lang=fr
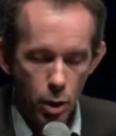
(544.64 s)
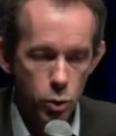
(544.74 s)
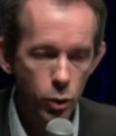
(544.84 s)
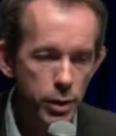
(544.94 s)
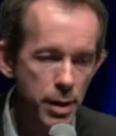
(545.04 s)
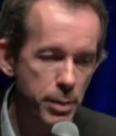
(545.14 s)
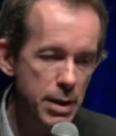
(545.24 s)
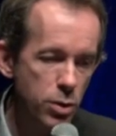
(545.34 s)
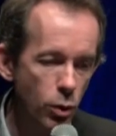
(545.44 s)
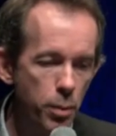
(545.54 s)
Je
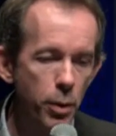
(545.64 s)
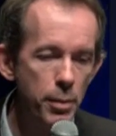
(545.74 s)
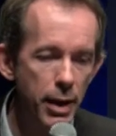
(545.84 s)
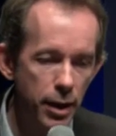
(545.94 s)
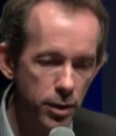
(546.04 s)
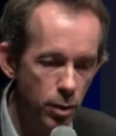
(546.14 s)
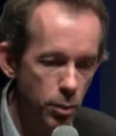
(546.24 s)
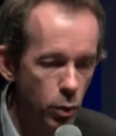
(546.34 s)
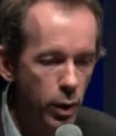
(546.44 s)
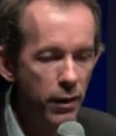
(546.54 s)
redépile sur le premier exemple, donc